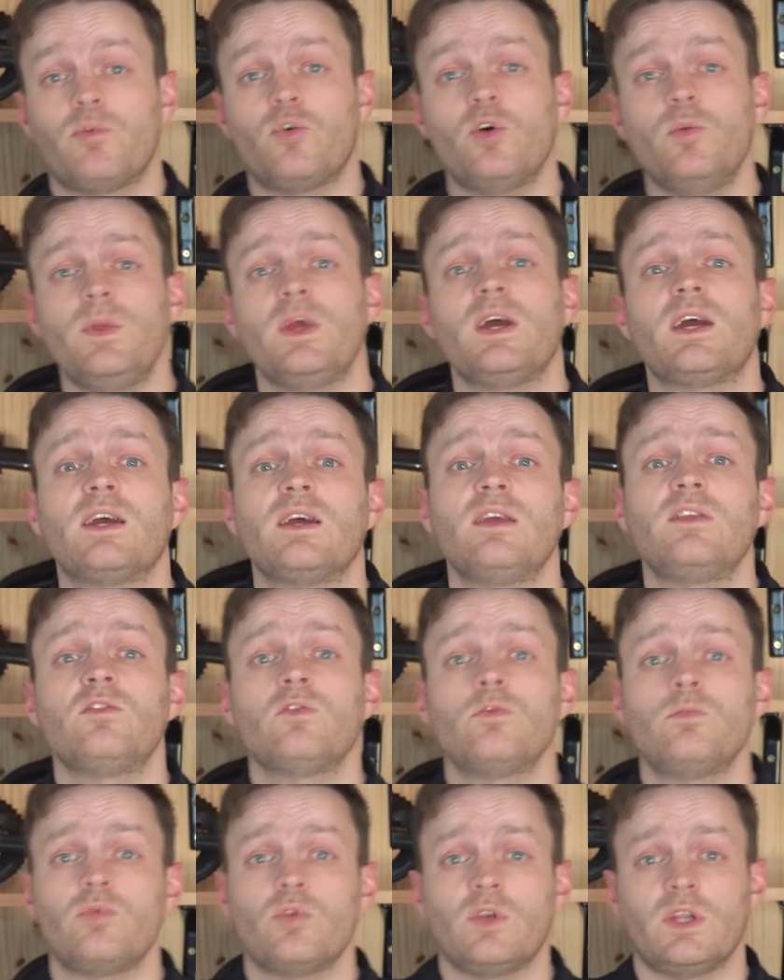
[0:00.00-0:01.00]
Première
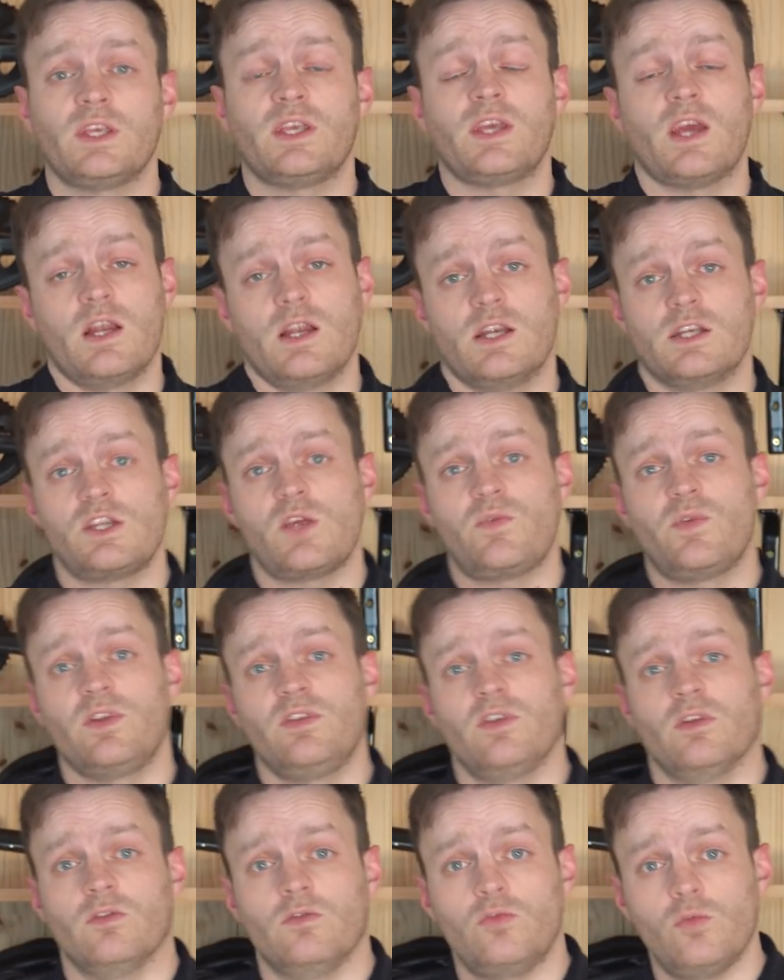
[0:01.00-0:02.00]
raison pour laquelle
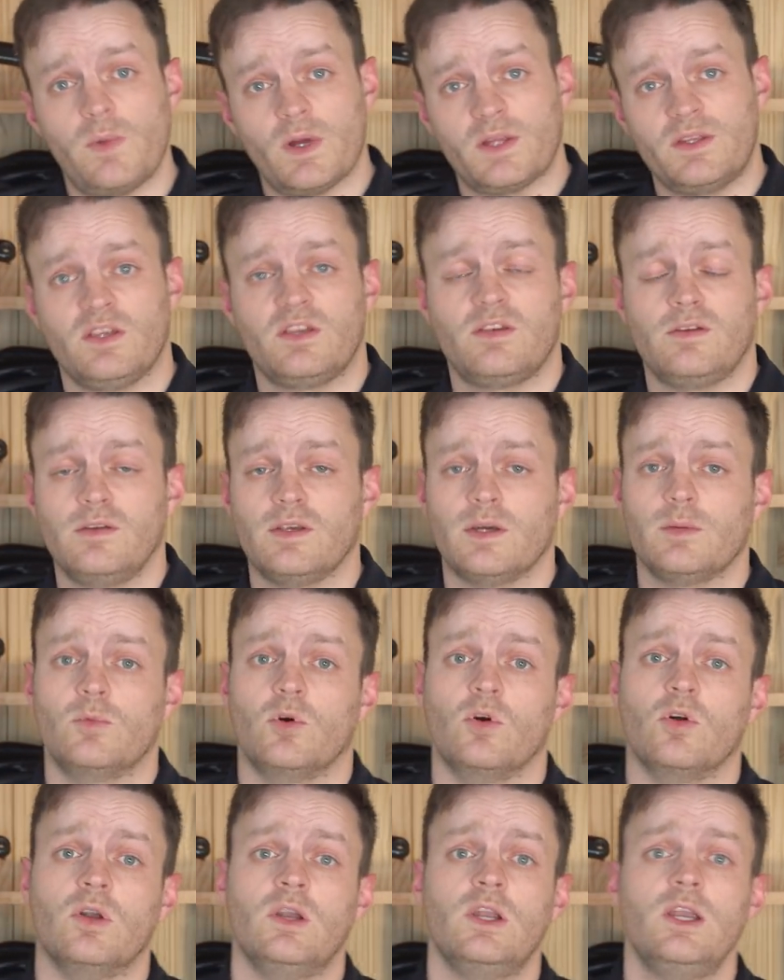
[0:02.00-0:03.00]
j'affectionne tout
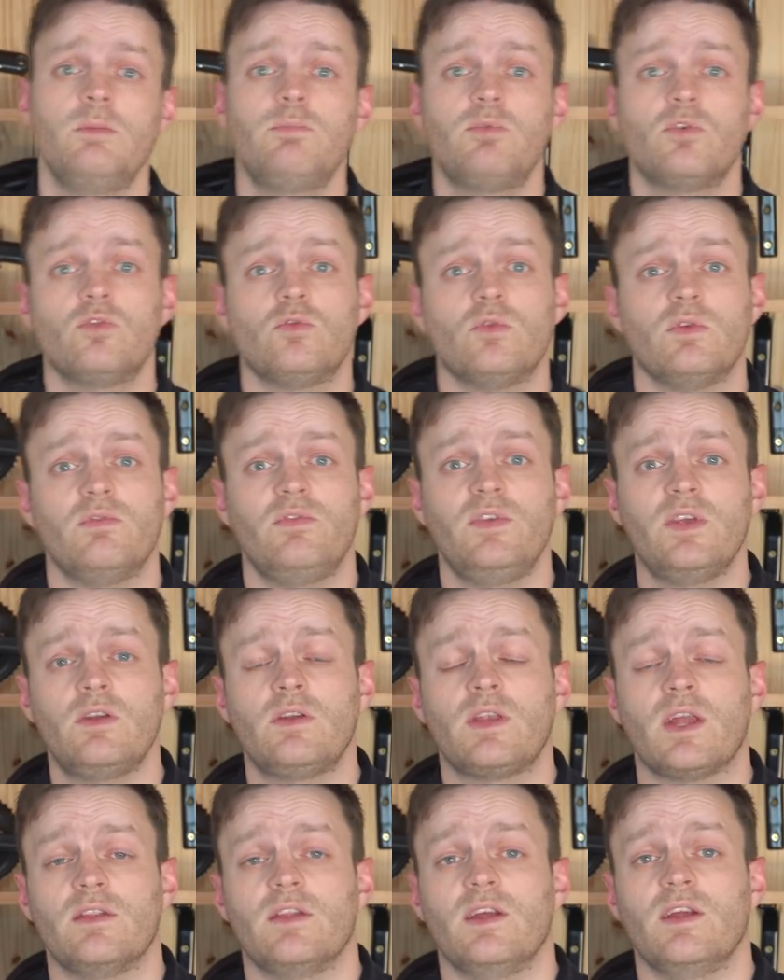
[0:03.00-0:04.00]
particulièrement les produits
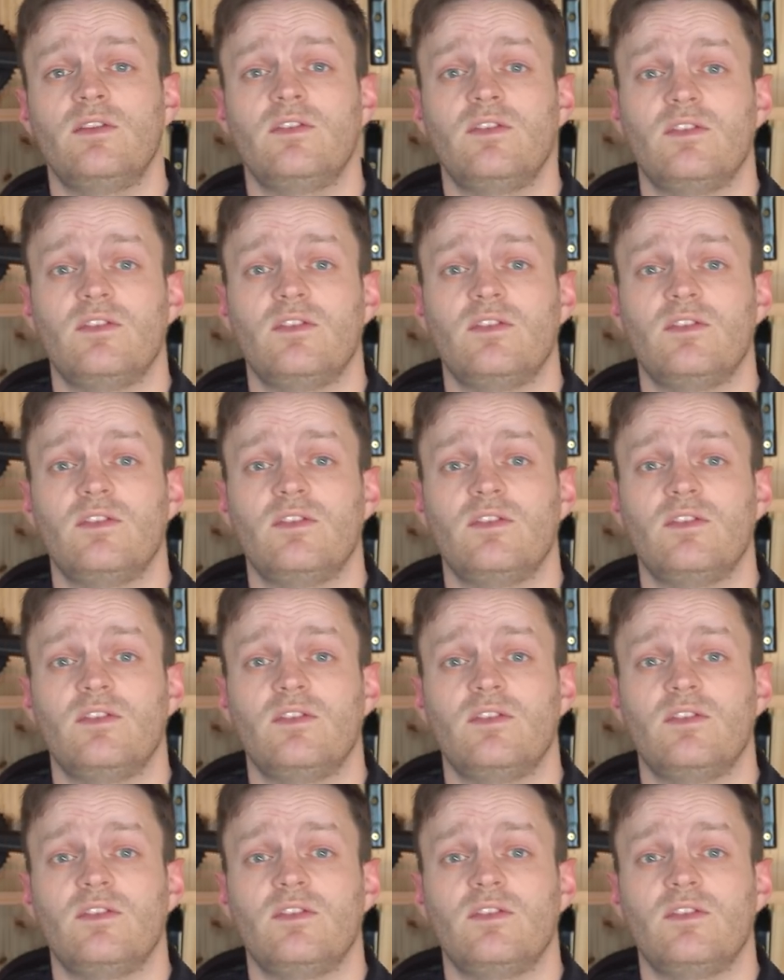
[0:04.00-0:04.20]
Vulcanet,